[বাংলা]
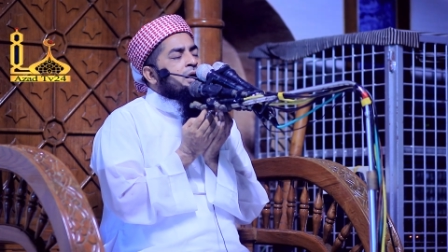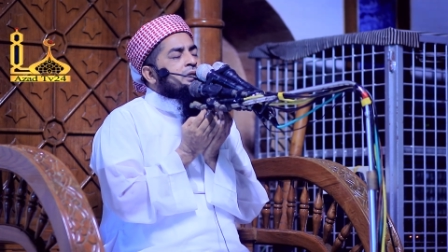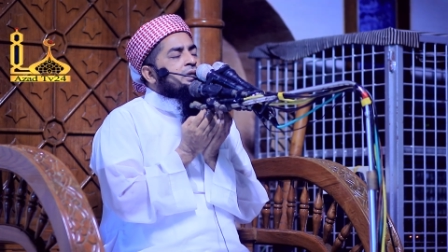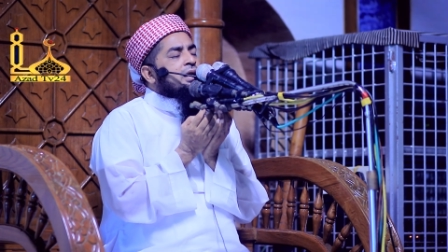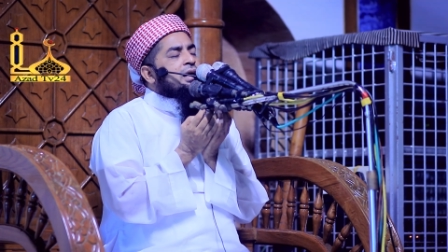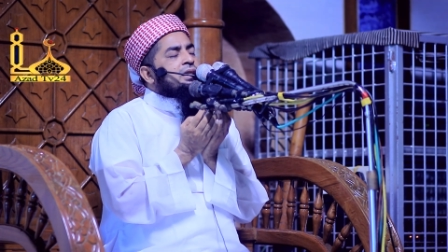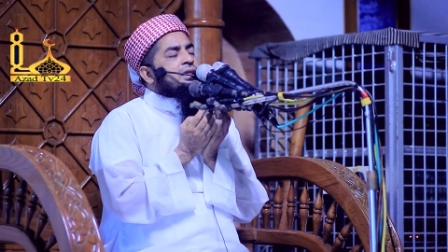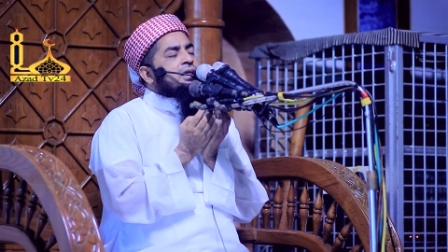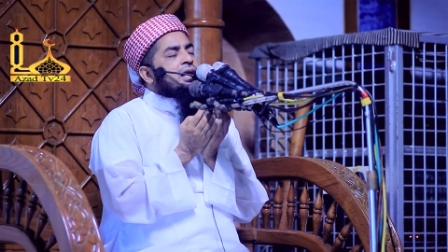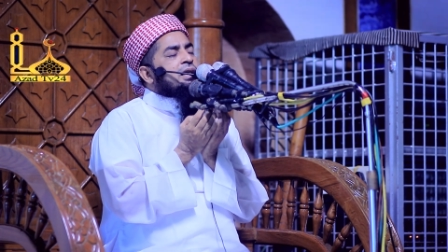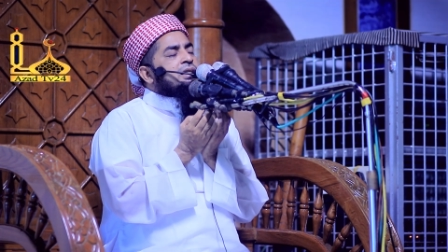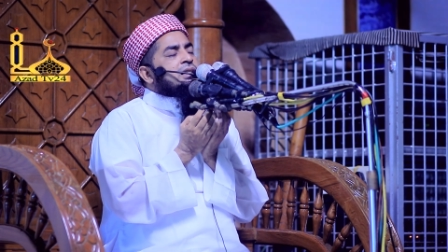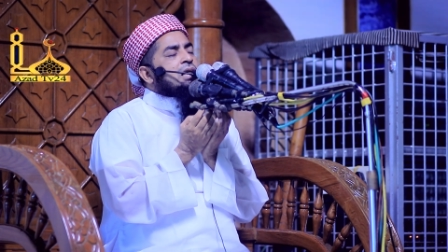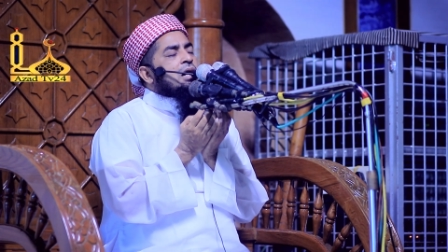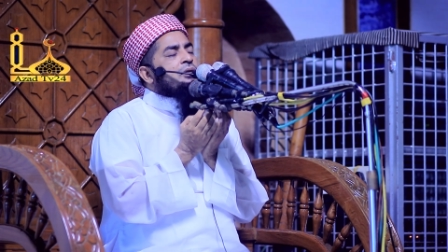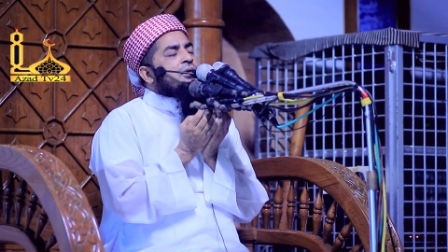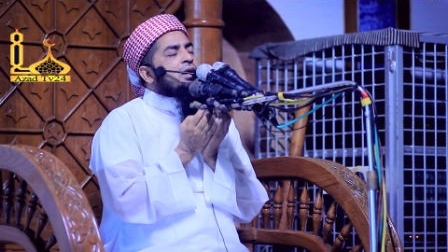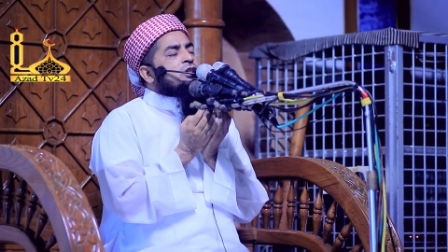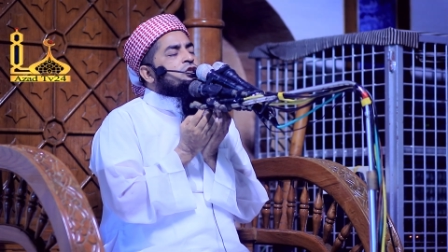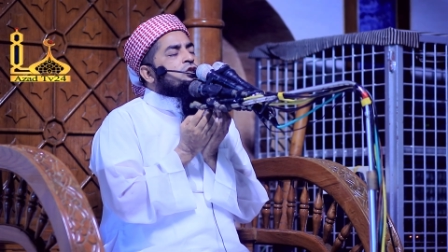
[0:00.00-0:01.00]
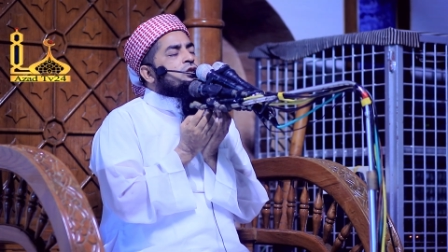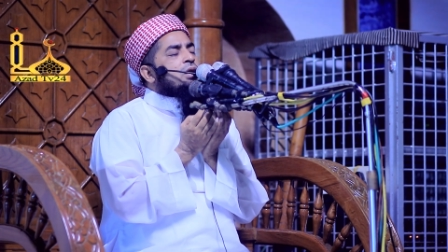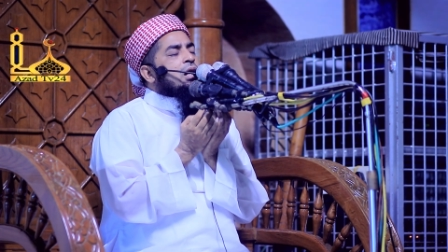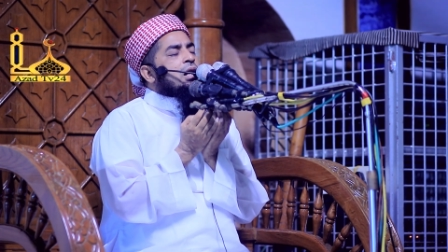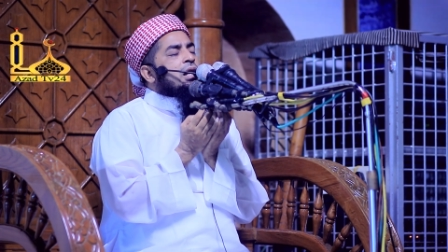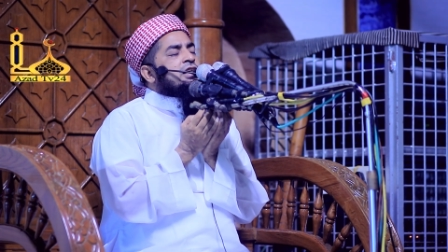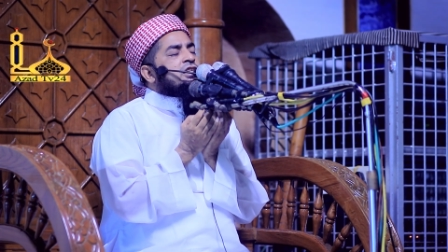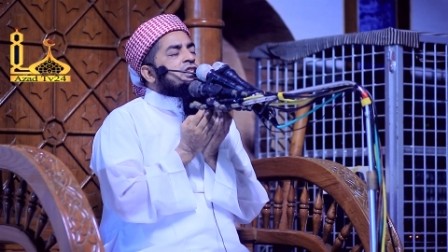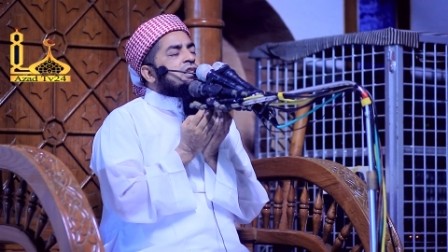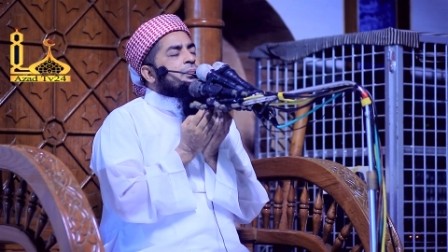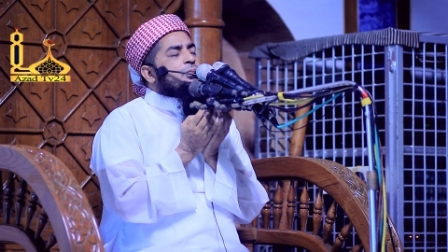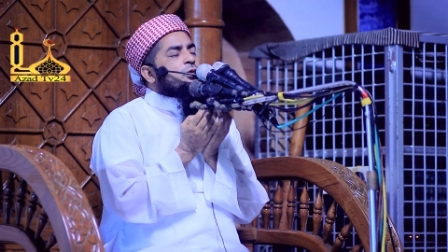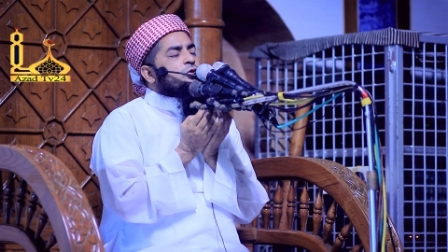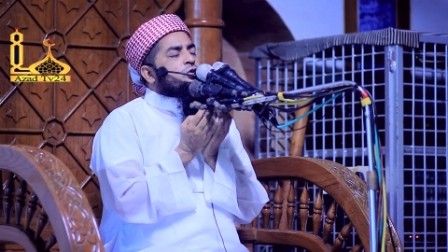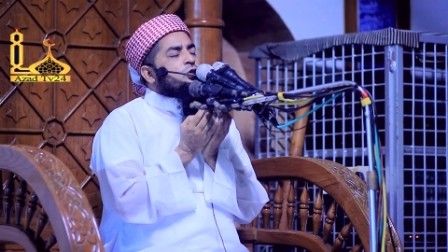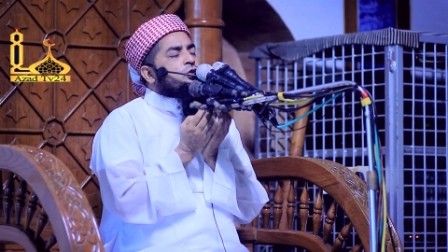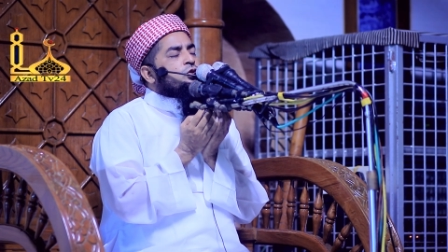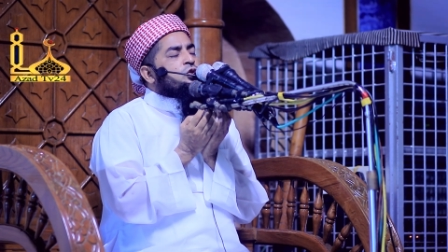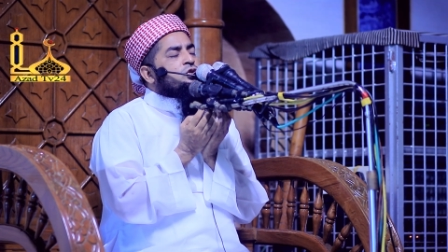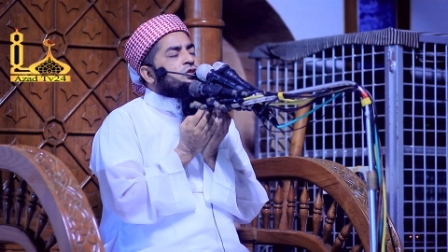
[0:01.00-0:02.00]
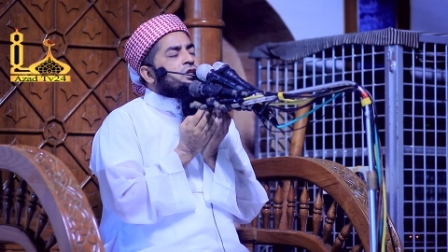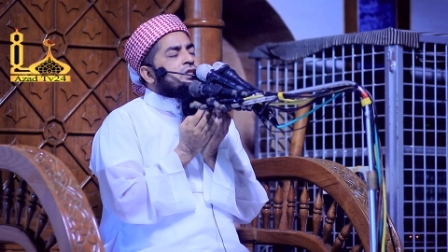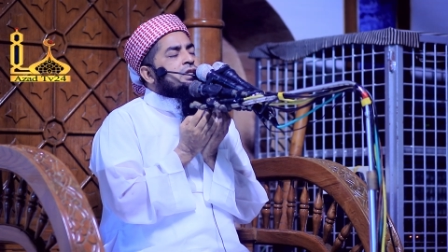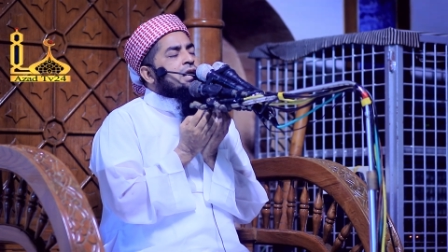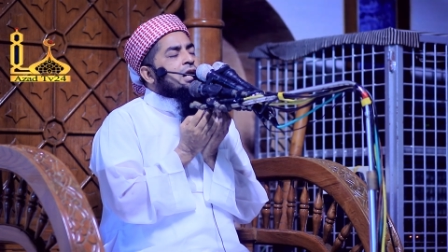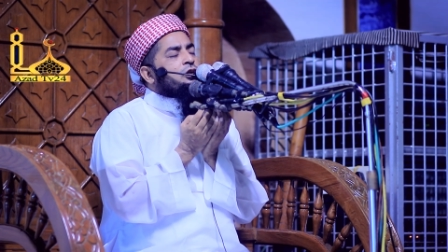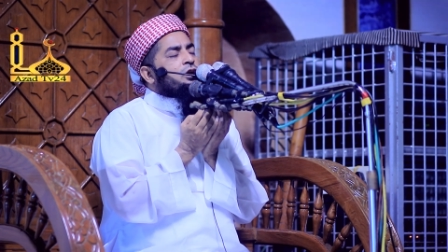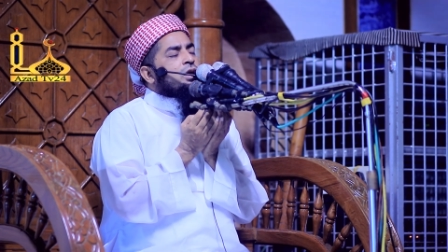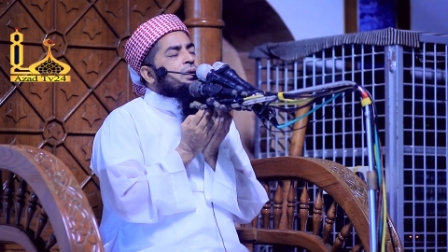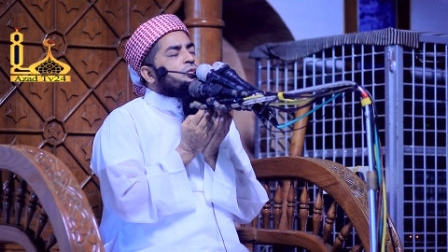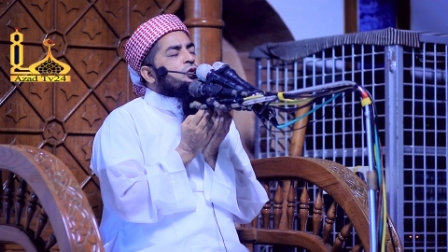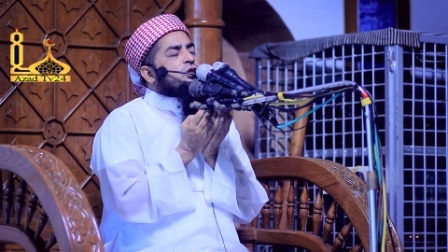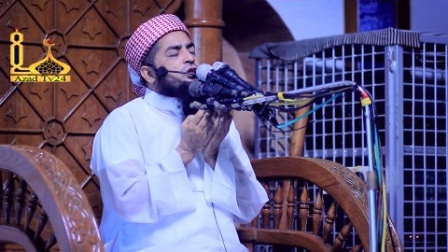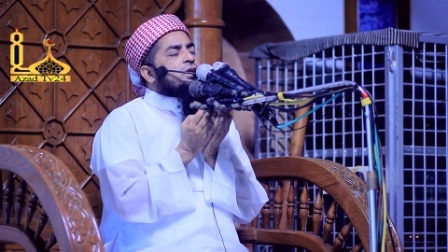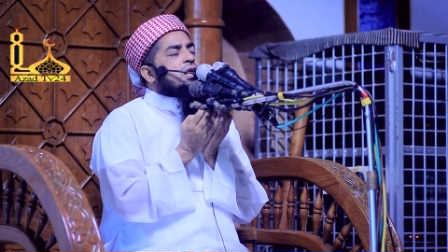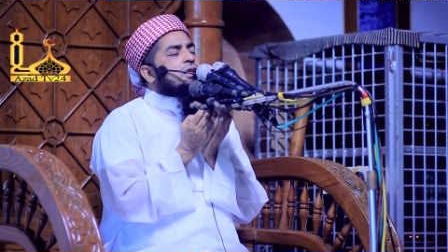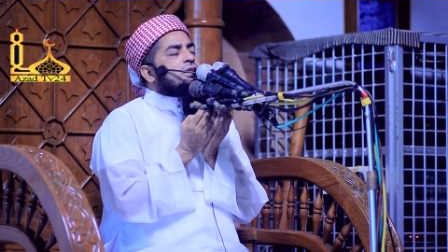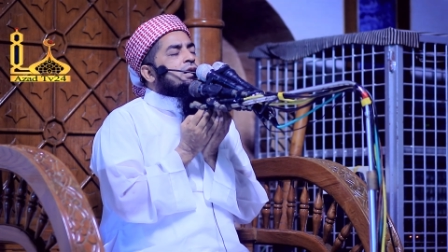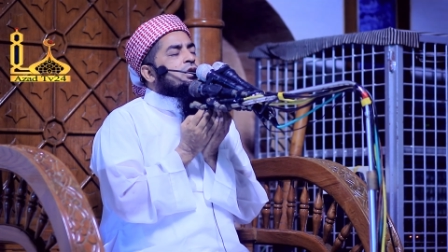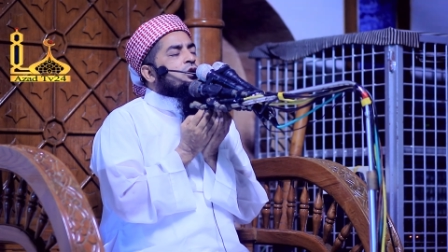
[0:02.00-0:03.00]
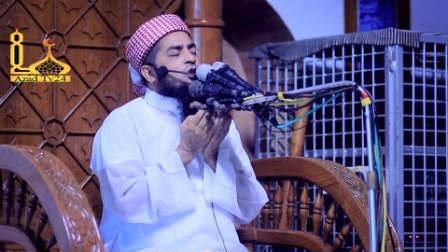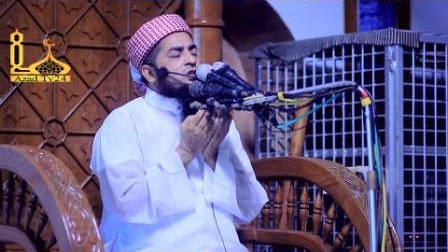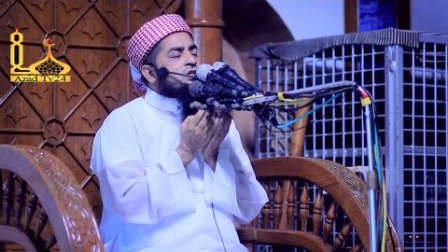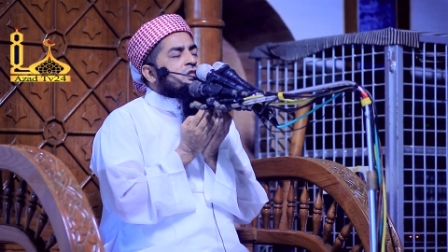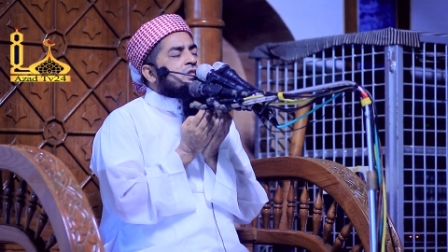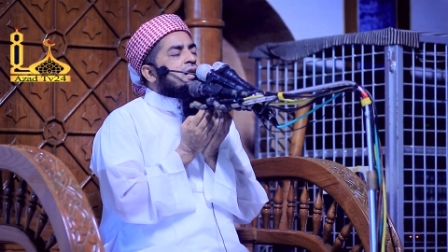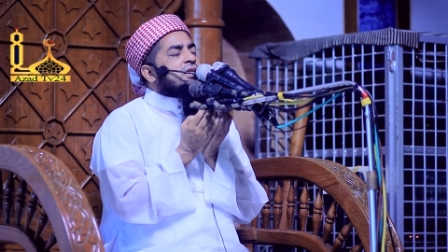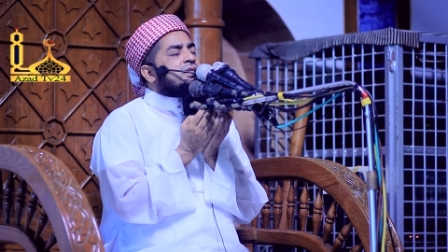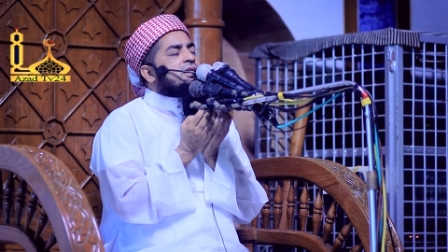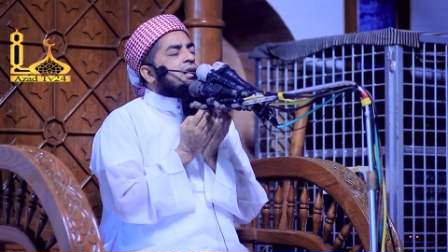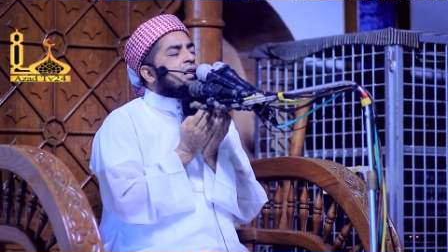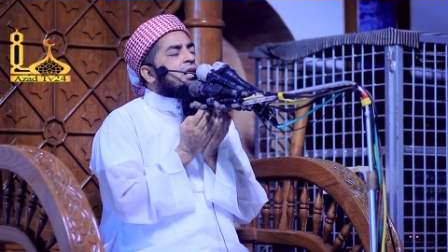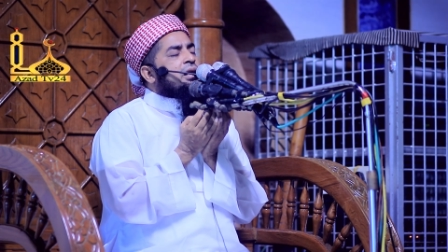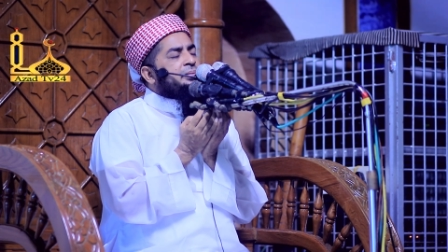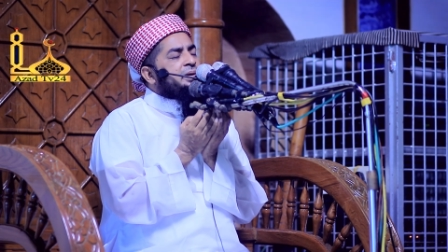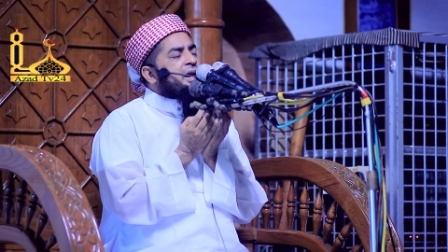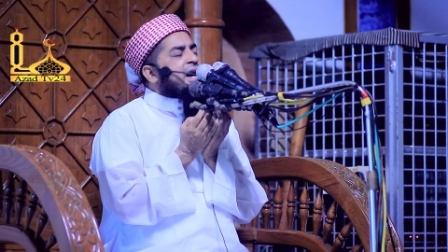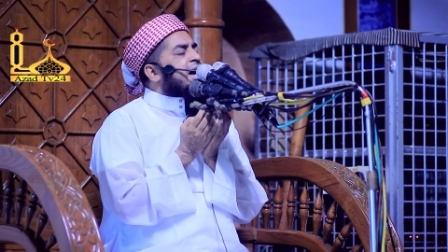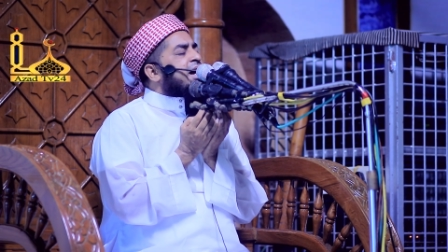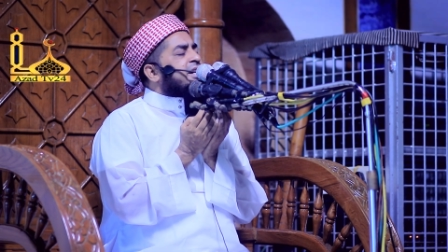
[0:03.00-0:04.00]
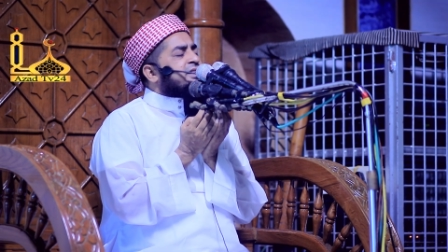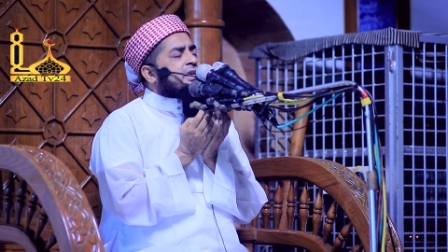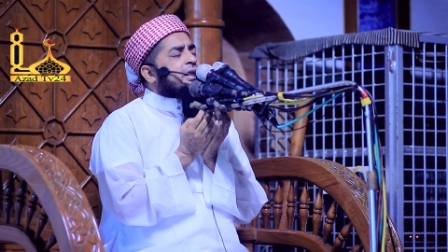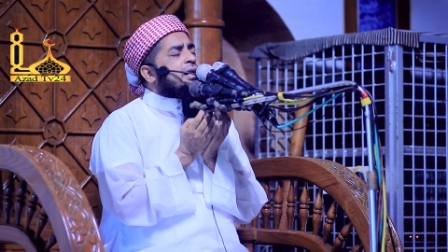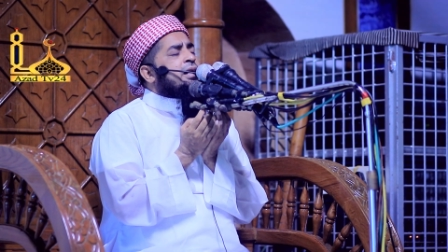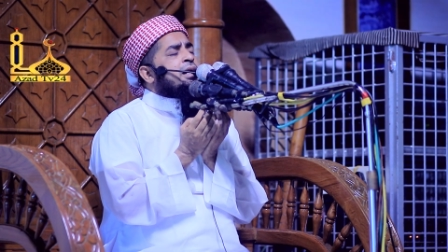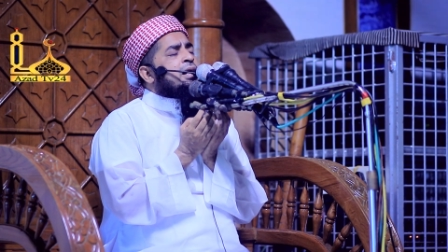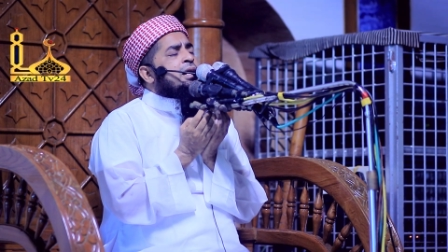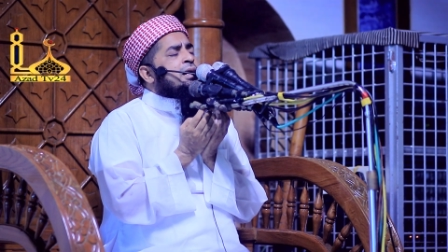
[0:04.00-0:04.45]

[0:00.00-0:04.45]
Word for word: যারা ইতালি যাওয়ার জন্য আল্লাহ ইচ্ছা পোষণ করছে সাগরের মধ্যে আছে কষ্টে আছে লিবিয়ায় আছে